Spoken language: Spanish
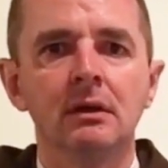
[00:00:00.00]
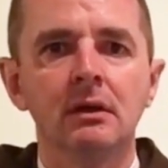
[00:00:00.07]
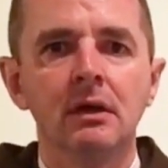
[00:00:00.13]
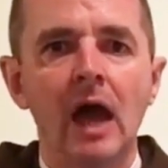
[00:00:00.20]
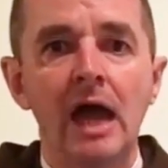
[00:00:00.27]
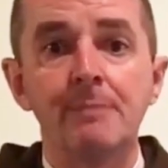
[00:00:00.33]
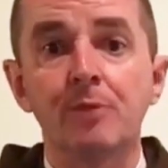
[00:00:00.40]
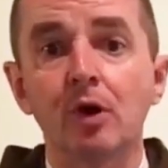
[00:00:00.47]

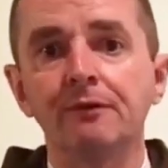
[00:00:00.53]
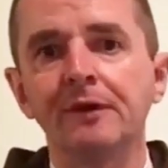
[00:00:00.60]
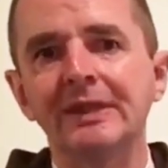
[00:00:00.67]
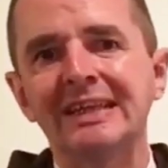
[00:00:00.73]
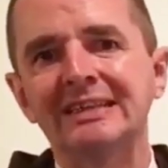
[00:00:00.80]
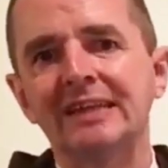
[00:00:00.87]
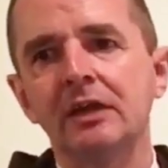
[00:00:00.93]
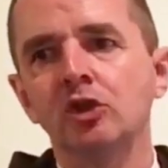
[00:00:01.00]
Hay
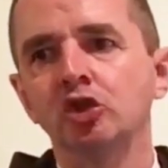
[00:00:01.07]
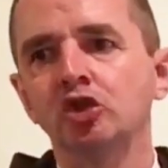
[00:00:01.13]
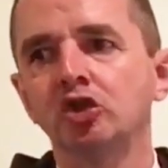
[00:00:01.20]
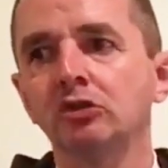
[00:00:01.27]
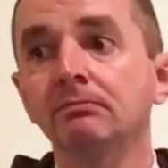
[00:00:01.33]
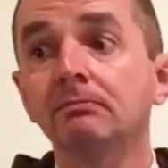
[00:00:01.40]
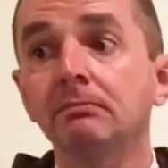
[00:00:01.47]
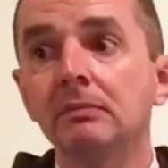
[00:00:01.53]
profetas que nos
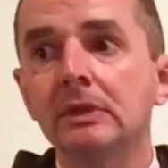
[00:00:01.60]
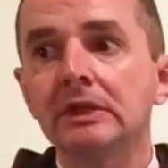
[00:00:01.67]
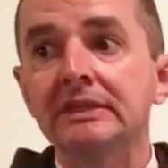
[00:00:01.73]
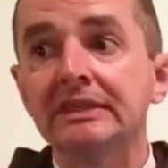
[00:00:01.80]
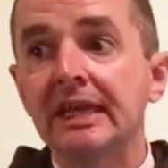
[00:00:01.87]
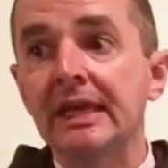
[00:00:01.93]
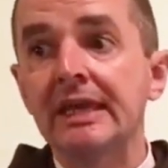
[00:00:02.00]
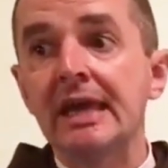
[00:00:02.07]

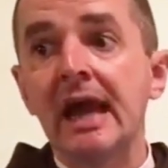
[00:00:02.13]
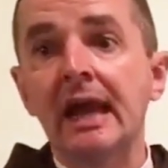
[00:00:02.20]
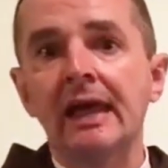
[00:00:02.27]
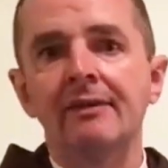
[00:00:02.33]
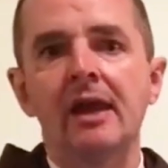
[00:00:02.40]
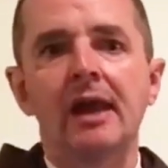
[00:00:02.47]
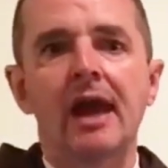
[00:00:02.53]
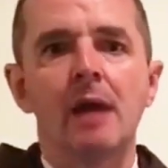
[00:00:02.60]
señalan
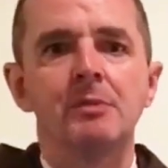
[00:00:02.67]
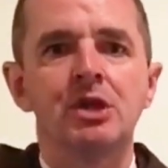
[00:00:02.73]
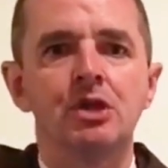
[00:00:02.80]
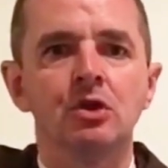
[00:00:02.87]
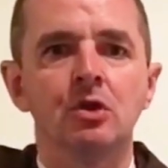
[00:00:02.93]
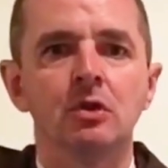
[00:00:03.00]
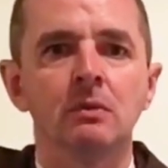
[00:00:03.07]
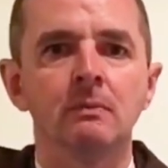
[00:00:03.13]
el camino.
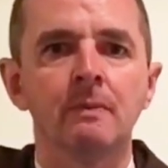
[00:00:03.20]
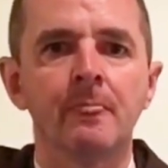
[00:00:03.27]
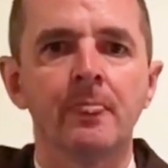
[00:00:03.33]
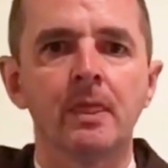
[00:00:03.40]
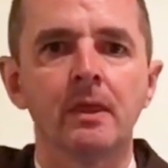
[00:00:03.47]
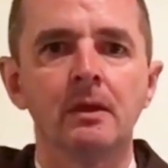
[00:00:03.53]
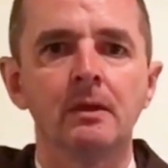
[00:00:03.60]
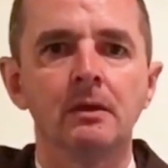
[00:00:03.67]

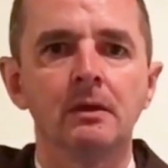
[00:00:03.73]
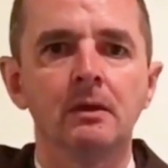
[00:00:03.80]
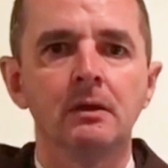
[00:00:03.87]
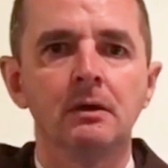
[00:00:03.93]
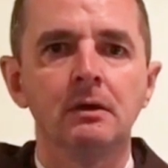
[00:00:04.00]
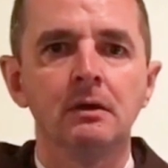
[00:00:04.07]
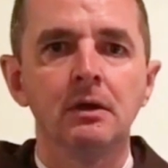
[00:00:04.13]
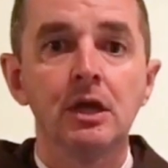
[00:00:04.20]

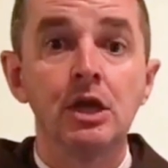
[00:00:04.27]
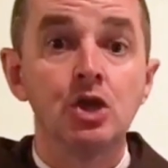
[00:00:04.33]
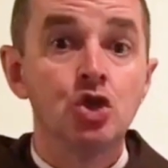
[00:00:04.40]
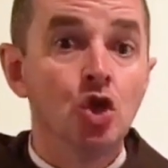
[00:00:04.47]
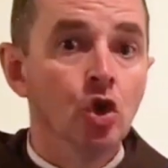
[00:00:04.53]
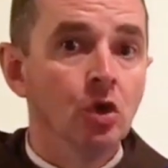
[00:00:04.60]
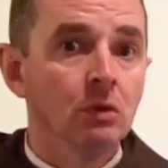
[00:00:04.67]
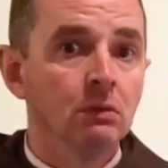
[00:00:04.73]
Y
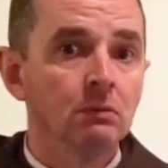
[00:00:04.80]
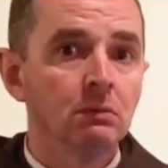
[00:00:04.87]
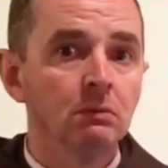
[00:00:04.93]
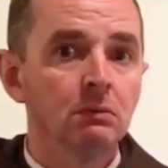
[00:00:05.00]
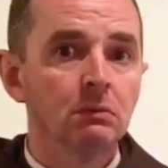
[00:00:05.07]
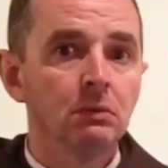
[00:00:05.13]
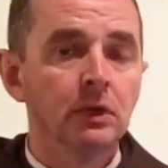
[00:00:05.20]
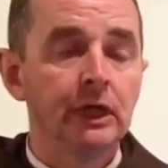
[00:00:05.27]
yo
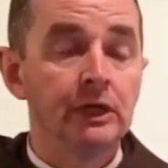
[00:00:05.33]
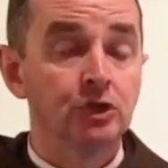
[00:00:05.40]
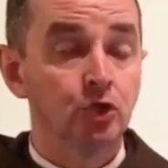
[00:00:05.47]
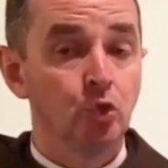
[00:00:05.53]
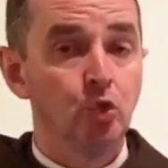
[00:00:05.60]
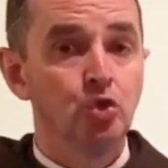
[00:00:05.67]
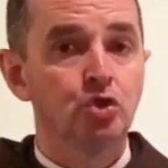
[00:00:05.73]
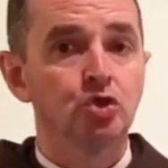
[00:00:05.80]

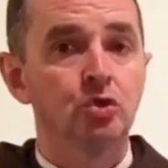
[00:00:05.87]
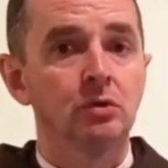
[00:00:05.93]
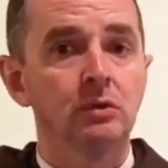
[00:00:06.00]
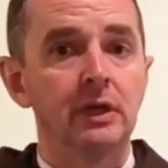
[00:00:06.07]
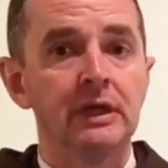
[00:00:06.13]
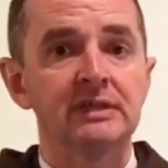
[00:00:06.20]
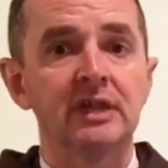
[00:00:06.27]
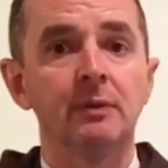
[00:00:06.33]
escucho
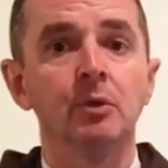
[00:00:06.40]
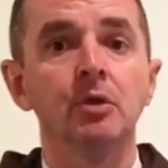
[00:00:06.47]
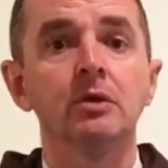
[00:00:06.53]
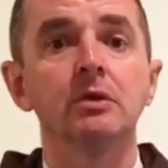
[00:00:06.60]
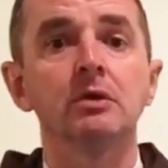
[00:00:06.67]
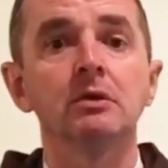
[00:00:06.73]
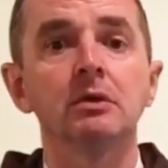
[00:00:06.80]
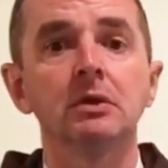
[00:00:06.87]
esa voz.
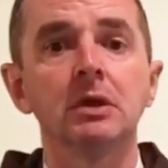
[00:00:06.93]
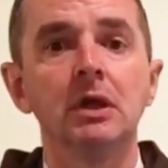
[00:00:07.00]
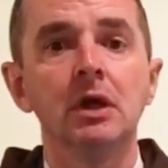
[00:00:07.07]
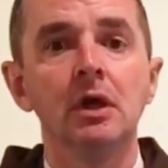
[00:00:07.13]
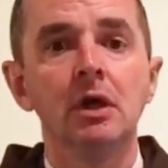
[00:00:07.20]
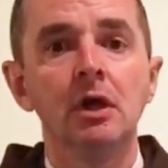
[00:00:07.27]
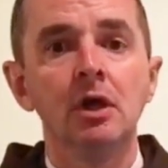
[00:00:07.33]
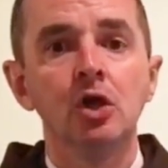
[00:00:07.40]

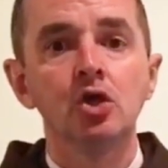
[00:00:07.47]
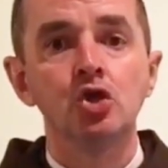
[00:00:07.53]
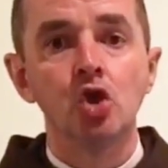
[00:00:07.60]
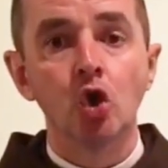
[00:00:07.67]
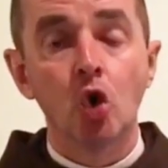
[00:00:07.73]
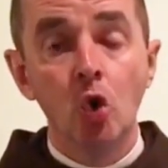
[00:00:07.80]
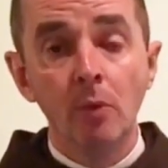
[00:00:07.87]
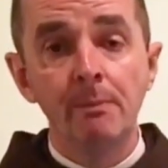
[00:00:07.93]
Yo
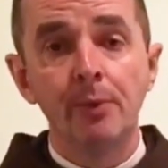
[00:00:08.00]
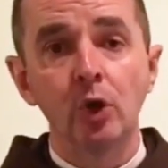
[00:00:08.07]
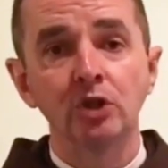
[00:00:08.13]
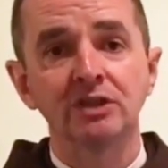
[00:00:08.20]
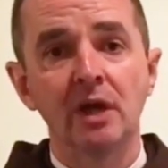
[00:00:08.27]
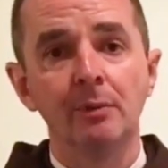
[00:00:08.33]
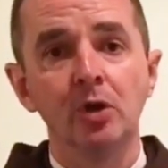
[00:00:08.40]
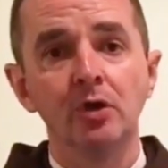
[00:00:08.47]
cumplo esa
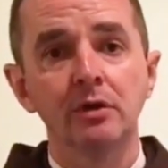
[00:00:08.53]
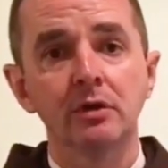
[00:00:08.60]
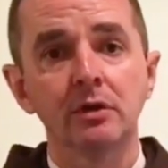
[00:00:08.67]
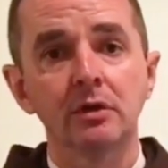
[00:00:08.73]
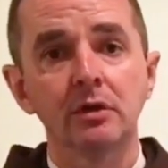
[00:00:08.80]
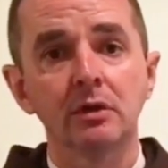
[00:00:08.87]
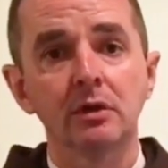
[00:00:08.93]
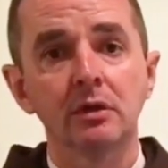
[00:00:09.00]
voz.
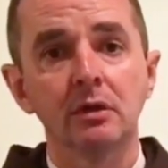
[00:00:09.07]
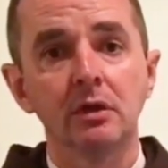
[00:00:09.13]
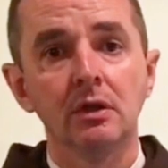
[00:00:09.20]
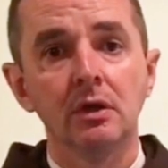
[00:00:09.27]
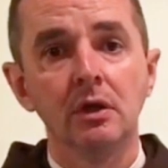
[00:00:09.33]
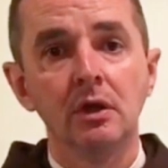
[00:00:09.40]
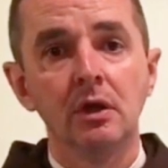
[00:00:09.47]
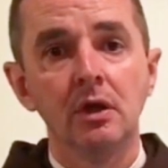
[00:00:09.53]

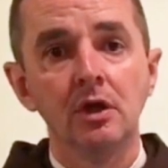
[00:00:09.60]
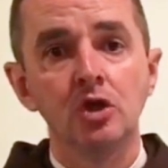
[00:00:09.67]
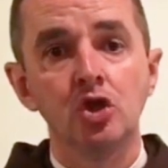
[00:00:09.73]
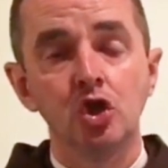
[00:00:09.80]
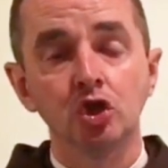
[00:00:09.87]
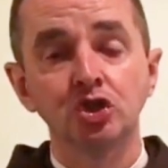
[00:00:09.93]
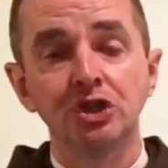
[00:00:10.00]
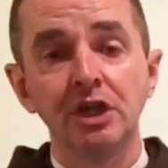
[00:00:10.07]
Yo
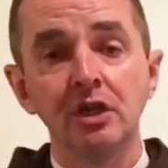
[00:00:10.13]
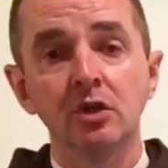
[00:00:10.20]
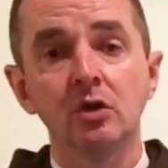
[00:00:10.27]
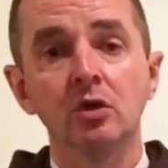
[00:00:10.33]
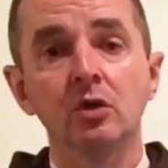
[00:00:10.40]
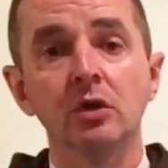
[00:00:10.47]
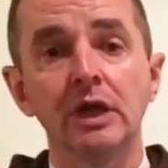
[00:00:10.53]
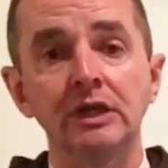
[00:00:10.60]
sigo
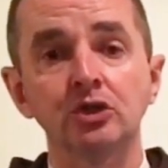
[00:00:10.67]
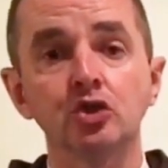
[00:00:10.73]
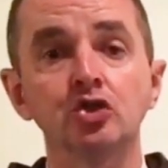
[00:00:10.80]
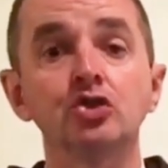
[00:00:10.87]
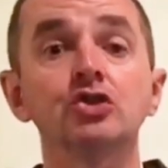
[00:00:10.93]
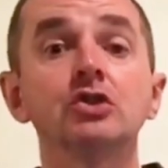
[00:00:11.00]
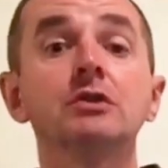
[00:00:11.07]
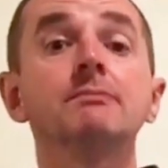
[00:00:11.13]

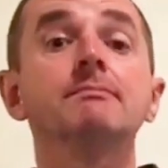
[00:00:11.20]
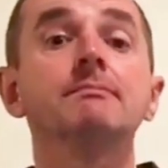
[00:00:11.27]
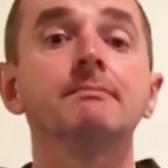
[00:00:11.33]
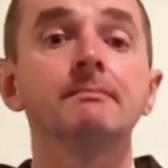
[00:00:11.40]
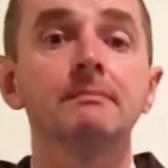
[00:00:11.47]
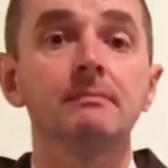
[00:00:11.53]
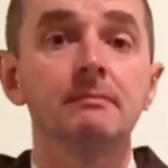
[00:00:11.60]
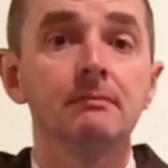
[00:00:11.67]
esos,
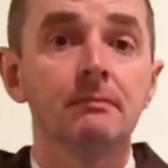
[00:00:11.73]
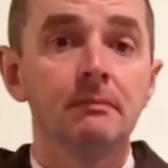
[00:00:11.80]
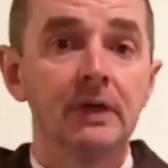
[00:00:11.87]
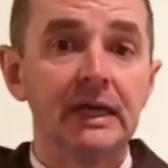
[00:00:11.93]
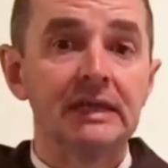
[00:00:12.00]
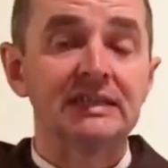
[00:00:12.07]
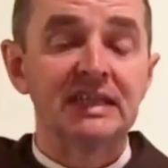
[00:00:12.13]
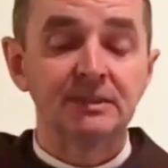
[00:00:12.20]

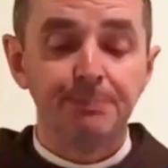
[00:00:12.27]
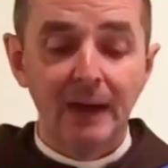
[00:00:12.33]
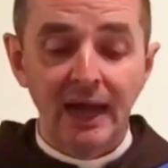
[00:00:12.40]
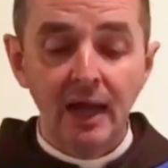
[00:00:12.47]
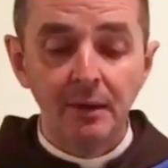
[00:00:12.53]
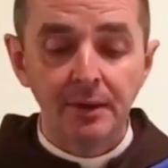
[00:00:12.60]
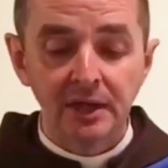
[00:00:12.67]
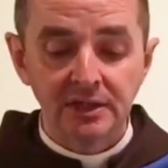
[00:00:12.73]
esas
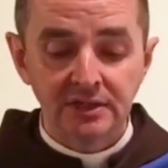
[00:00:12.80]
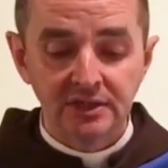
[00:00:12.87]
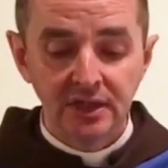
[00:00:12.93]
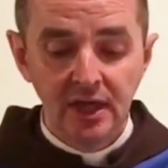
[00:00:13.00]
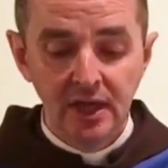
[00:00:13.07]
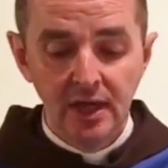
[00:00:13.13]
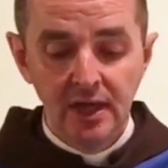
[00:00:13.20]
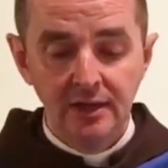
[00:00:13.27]
palabras
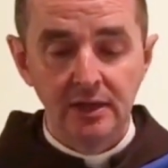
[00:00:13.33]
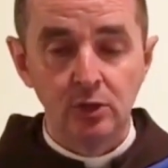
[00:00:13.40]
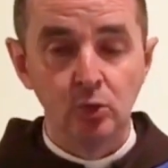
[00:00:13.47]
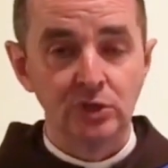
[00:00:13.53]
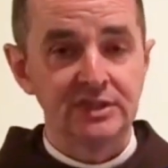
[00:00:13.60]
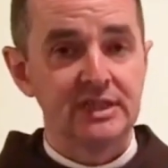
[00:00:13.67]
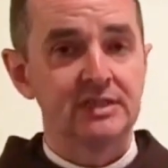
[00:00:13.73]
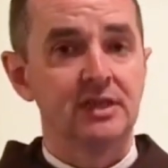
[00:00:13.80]
de
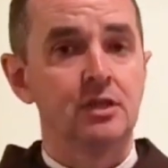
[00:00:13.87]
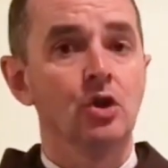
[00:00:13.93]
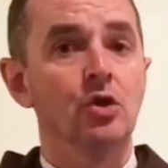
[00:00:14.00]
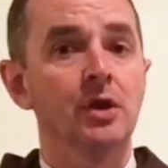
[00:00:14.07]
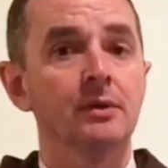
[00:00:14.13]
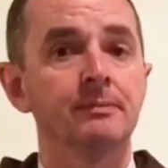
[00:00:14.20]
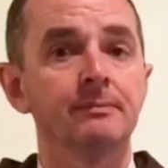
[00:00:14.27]
Nuestra Señora.